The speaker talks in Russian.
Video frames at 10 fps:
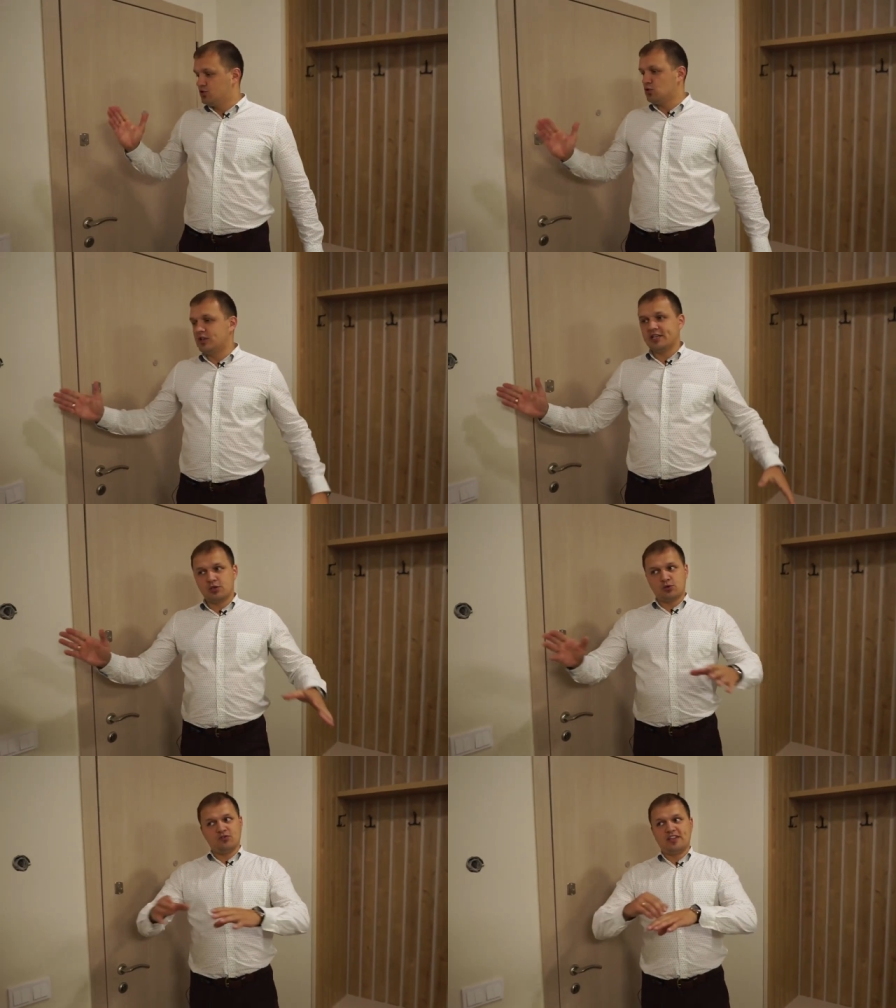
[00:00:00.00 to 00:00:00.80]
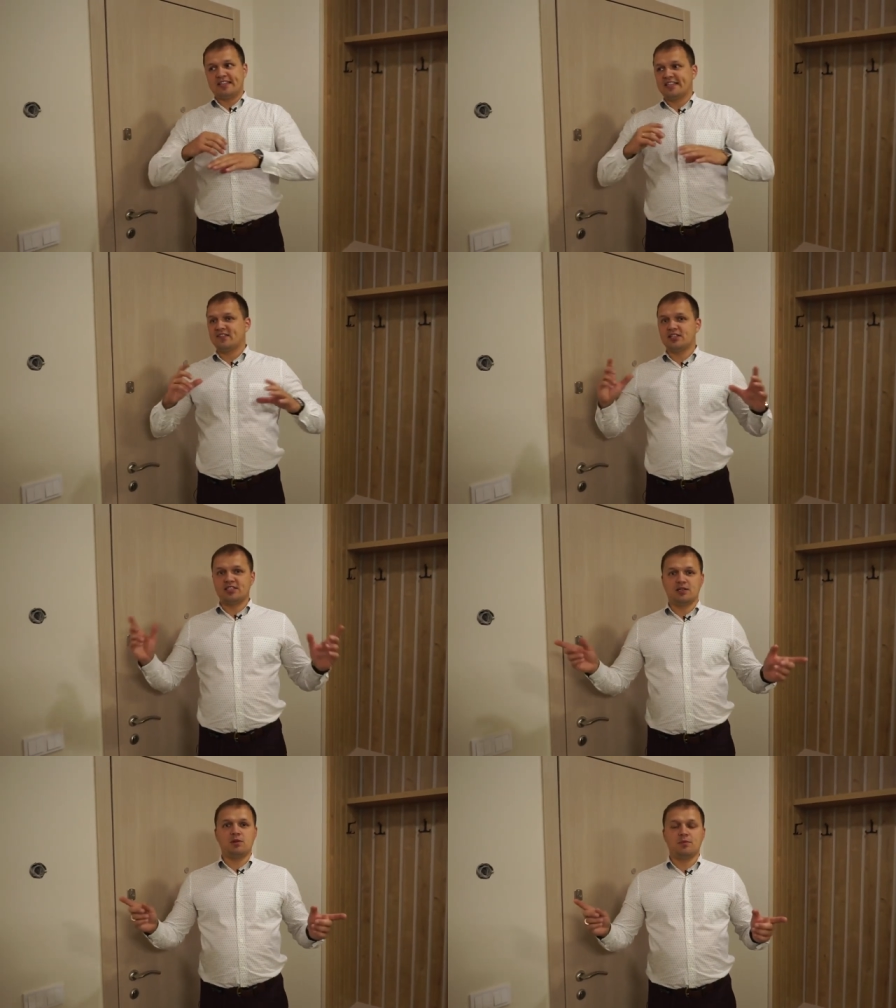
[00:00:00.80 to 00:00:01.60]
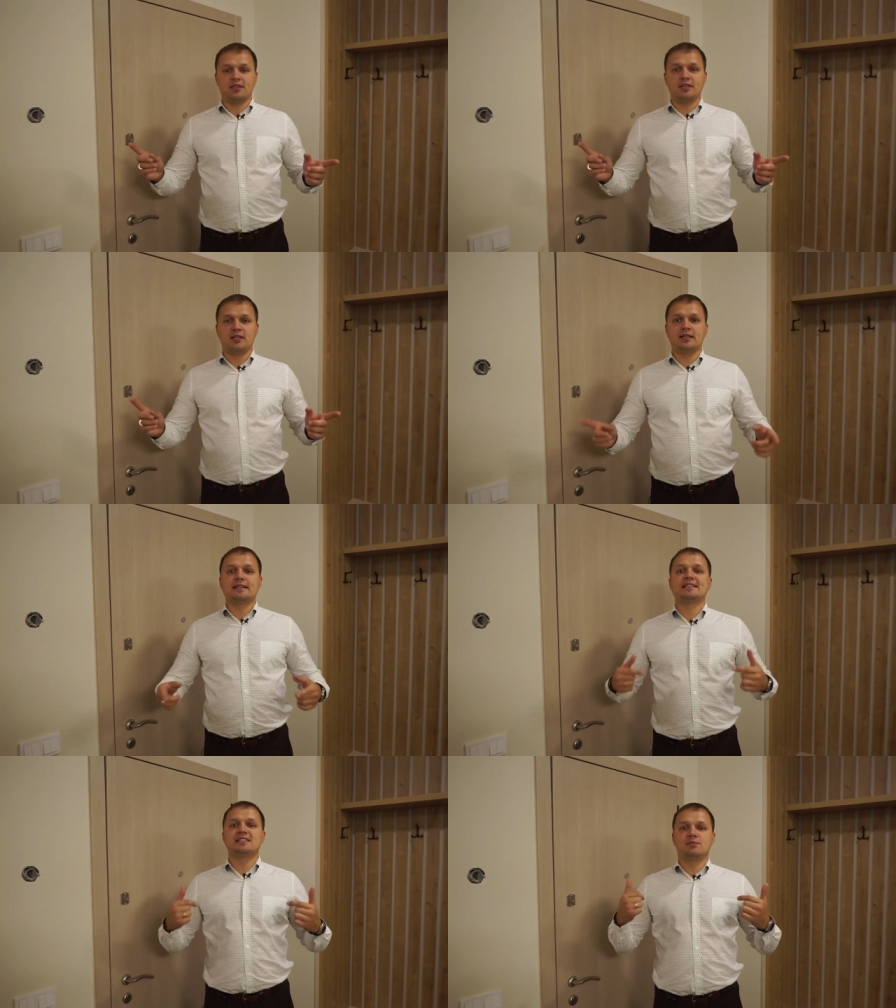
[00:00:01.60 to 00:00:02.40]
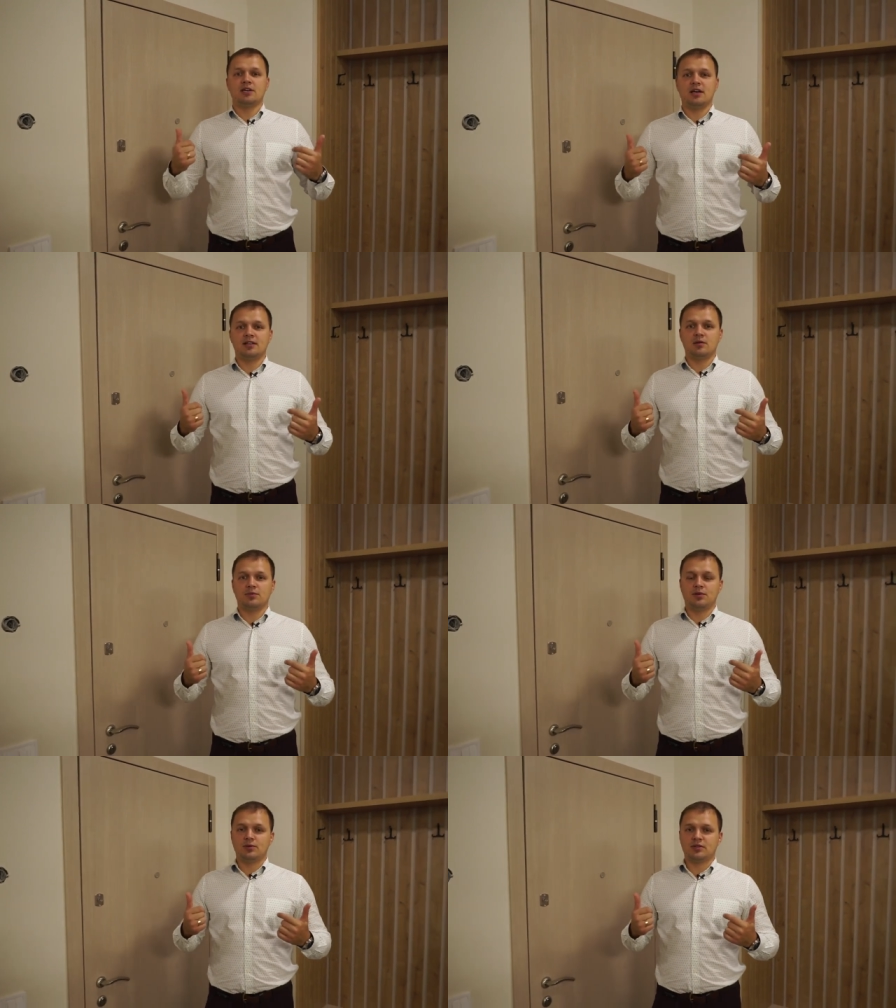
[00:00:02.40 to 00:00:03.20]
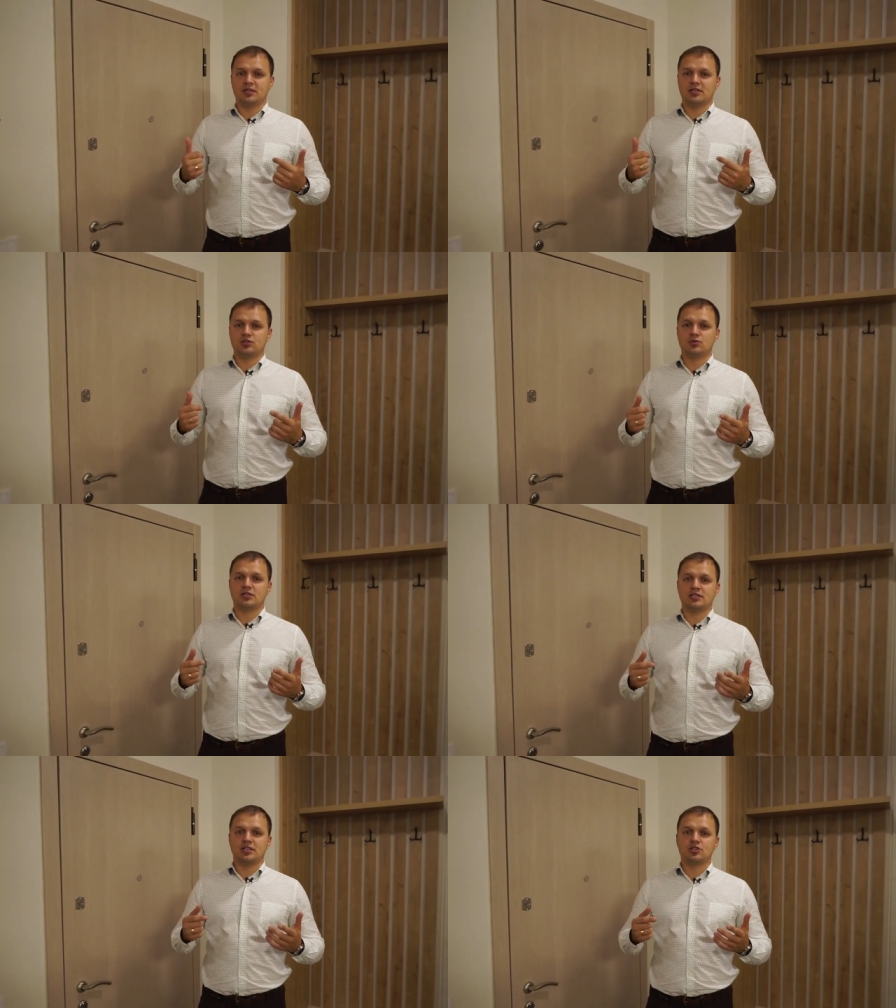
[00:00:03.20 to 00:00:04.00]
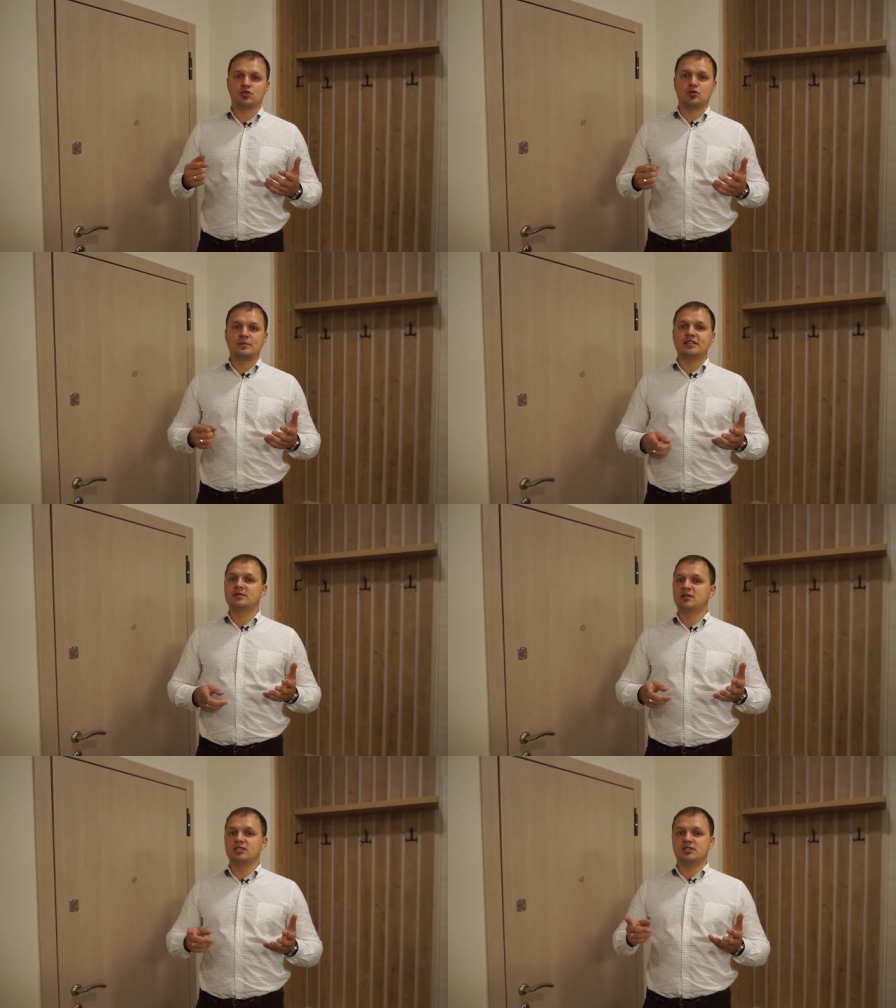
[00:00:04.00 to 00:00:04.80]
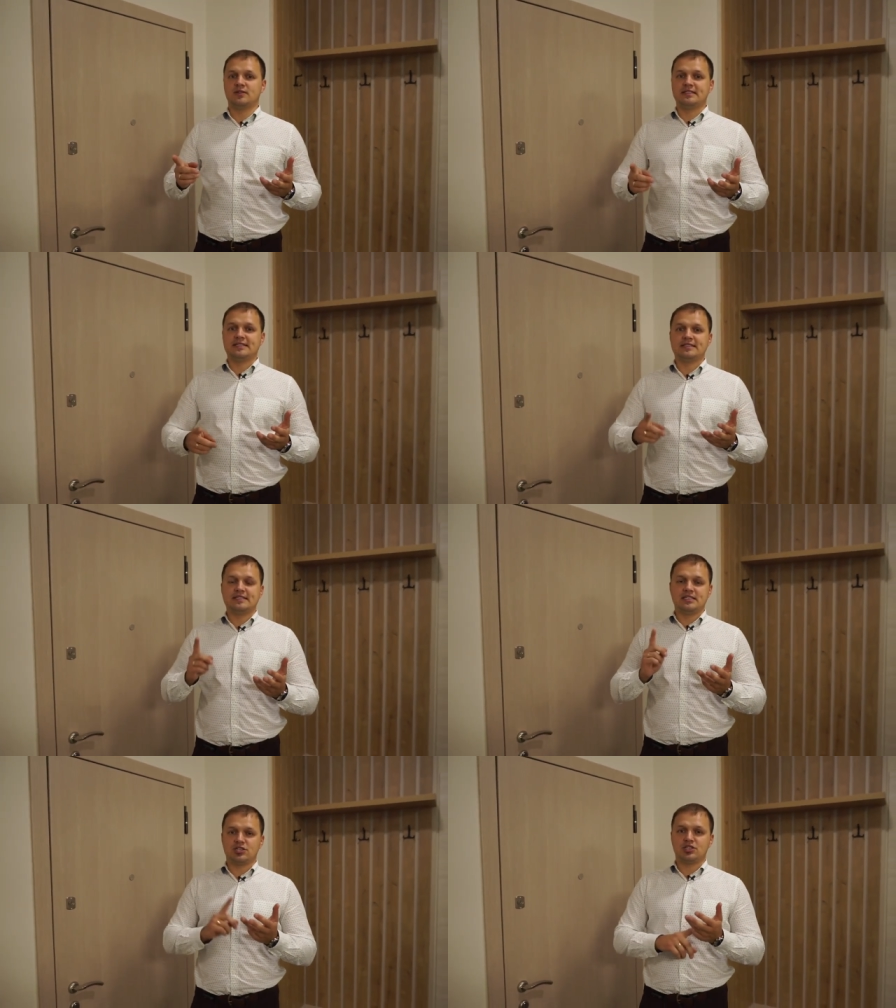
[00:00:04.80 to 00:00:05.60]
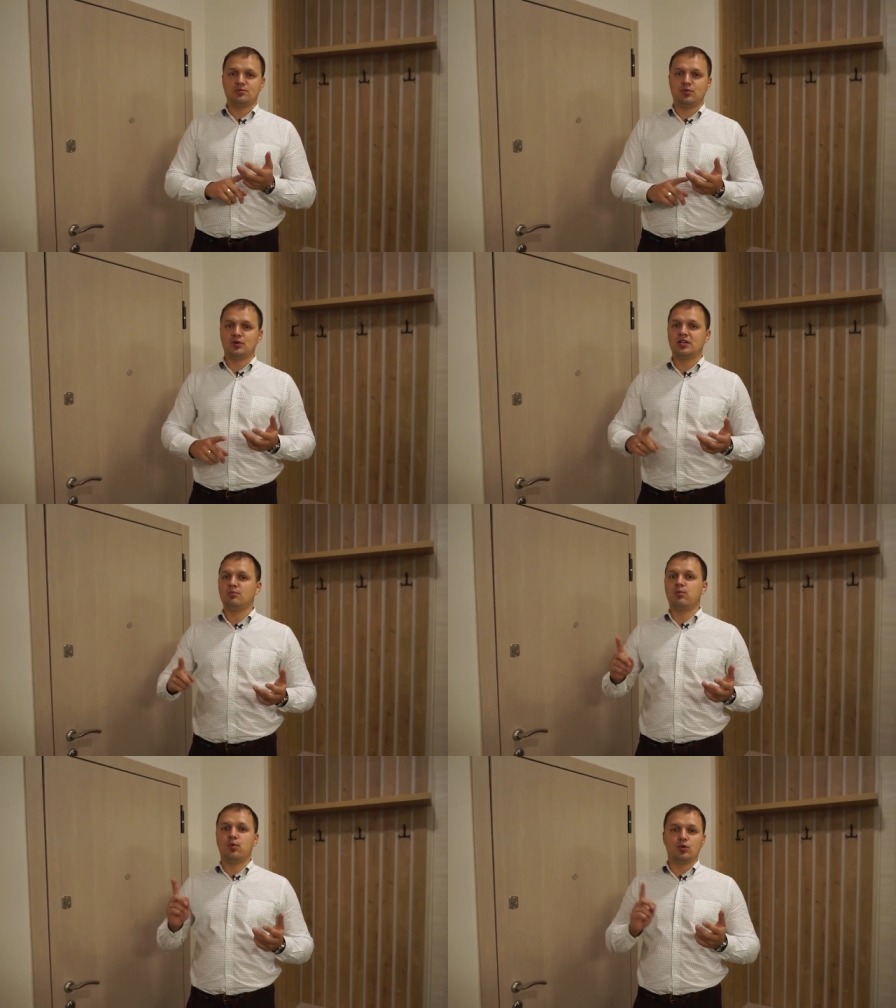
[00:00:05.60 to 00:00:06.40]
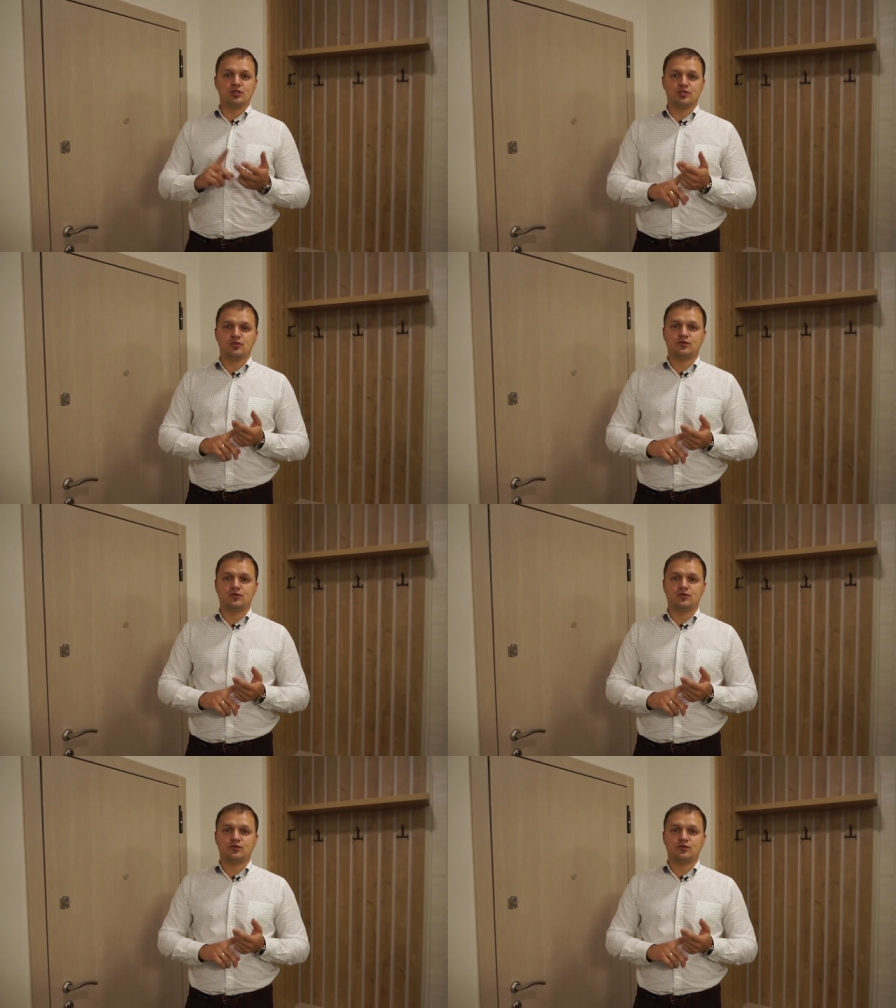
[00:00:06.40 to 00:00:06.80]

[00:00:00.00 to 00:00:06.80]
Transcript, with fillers: всю электрику в данной квартире мы переделали. И забегая наперед, хочу сказать, что мы демонтировали здесь стяжки пола, полностью